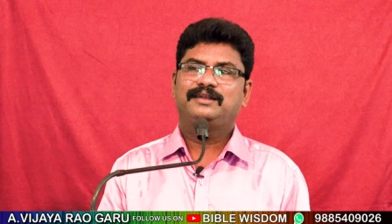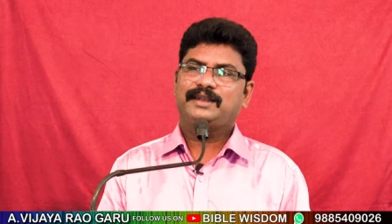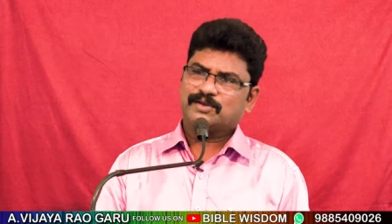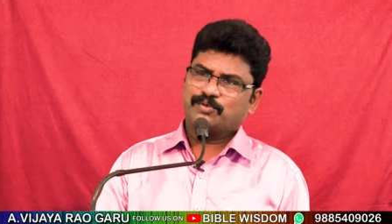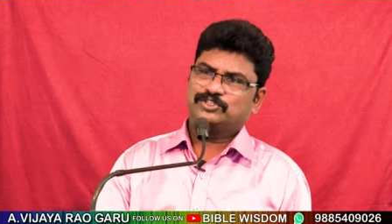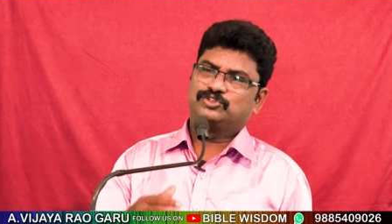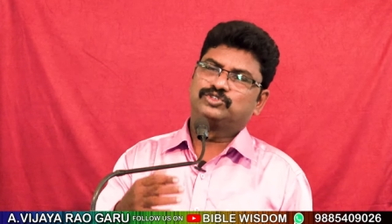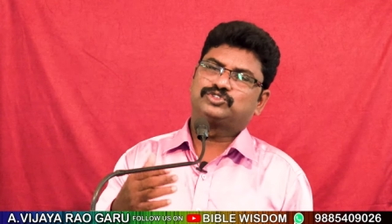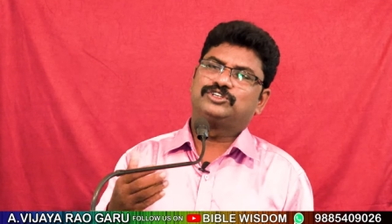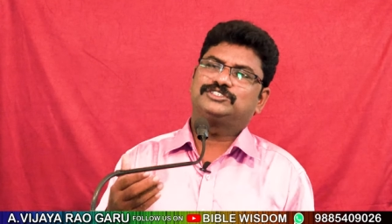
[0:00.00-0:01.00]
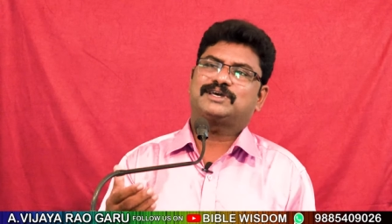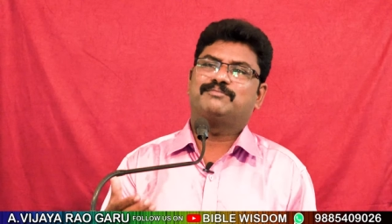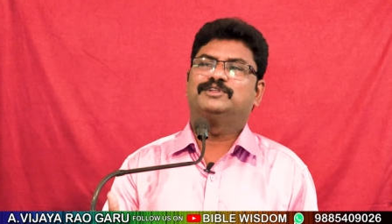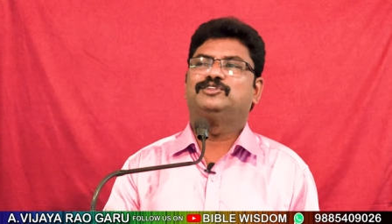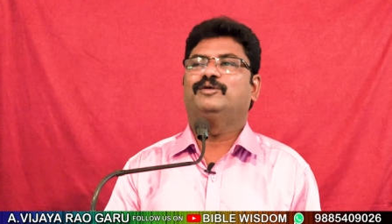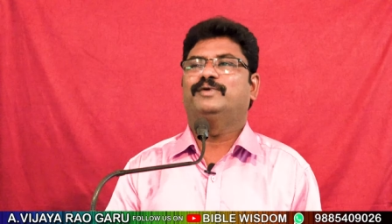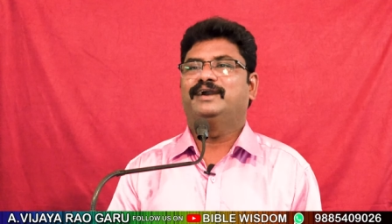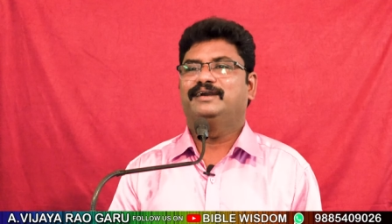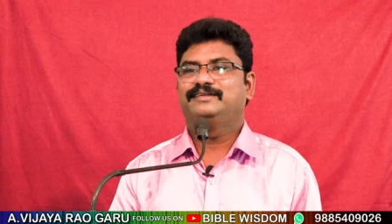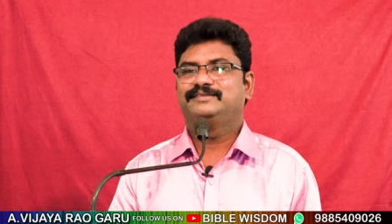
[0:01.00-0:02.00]
లేకపోతే దుష్టుని సంబంధులమా
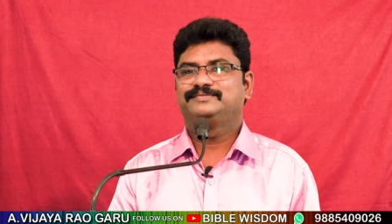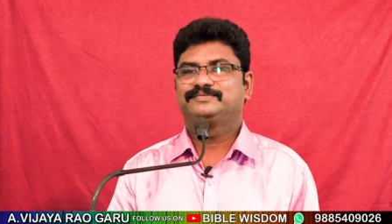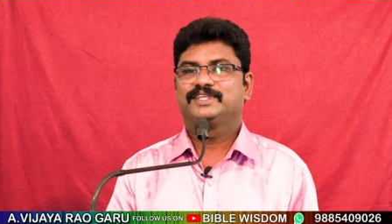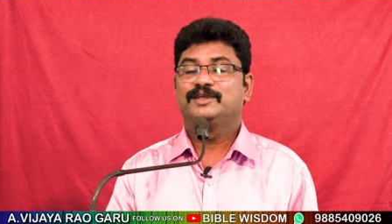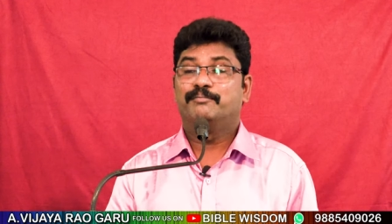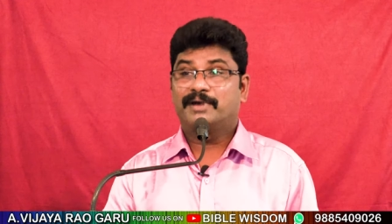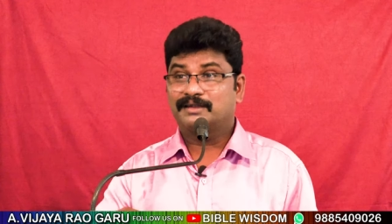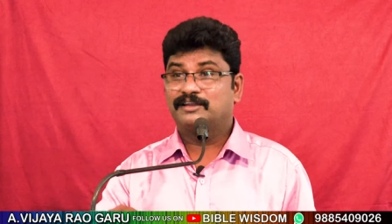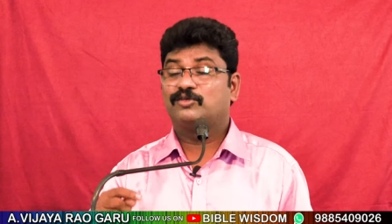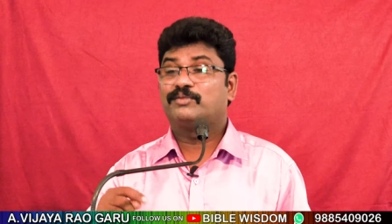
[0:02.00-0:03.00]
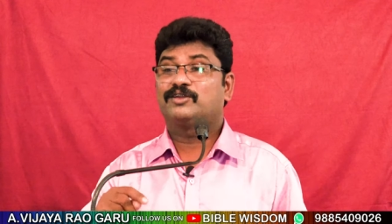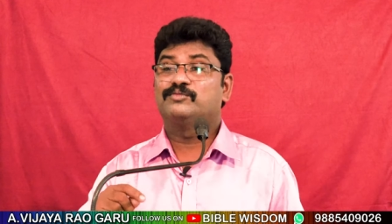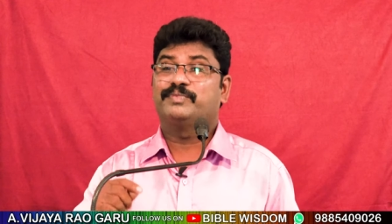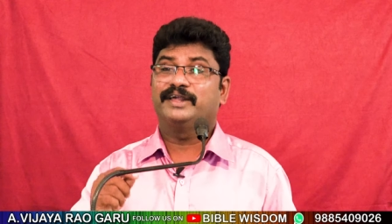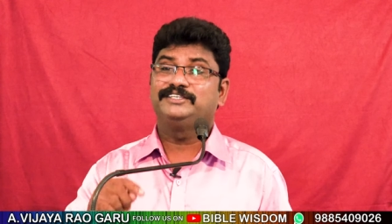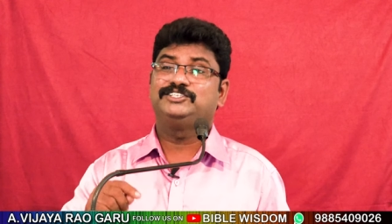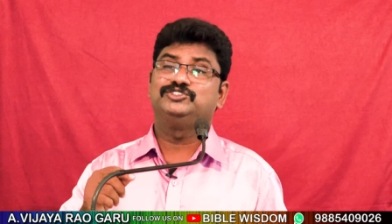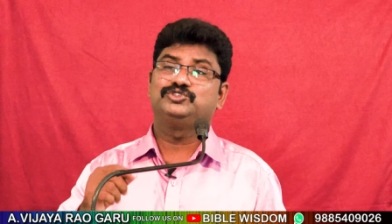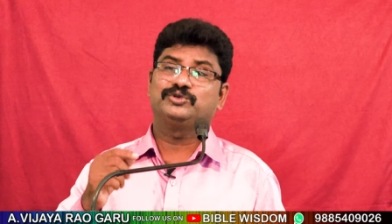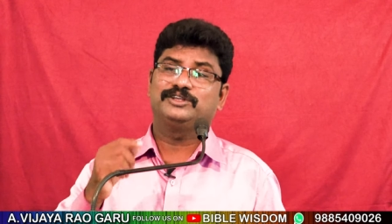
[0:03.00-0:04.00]
మనలను మనం
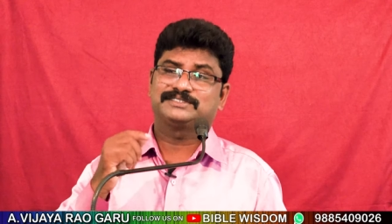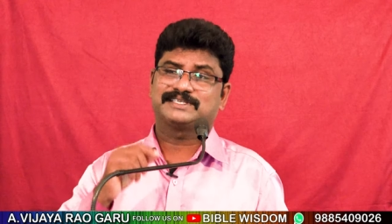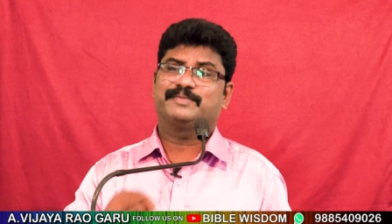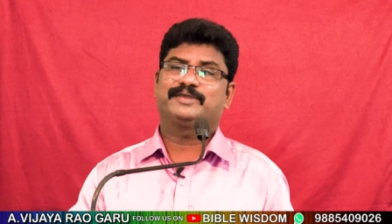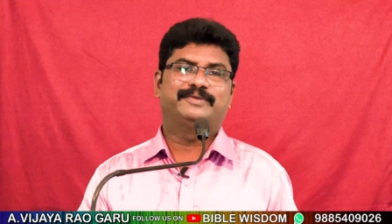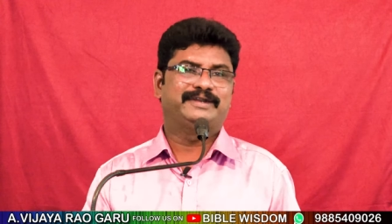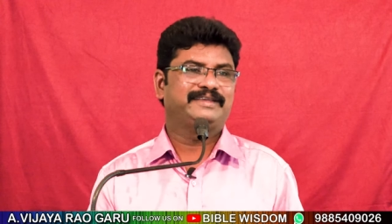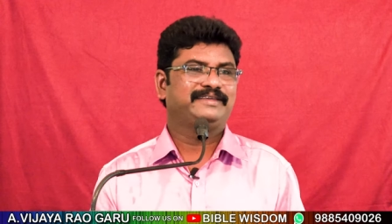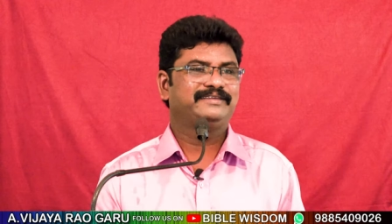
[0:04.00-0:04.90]
పరీక్షించుకునే సమయం అండి